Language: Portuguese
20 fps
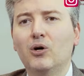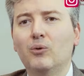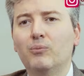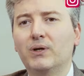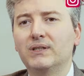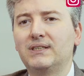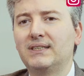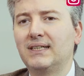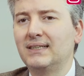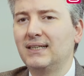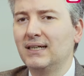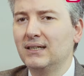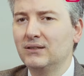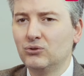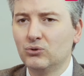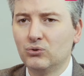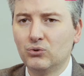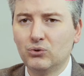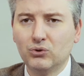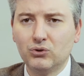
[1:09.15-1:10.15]
Pode ser
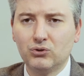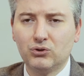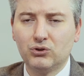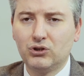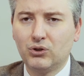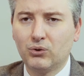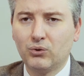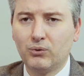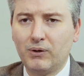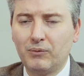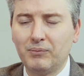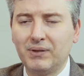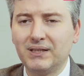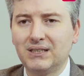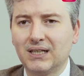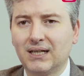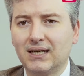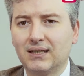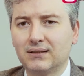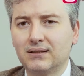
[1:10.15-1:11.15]
desde o uso de alguma
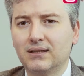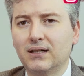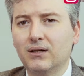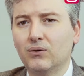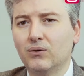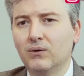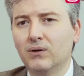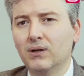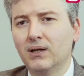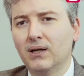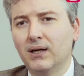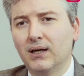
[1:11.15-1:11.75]
medicação,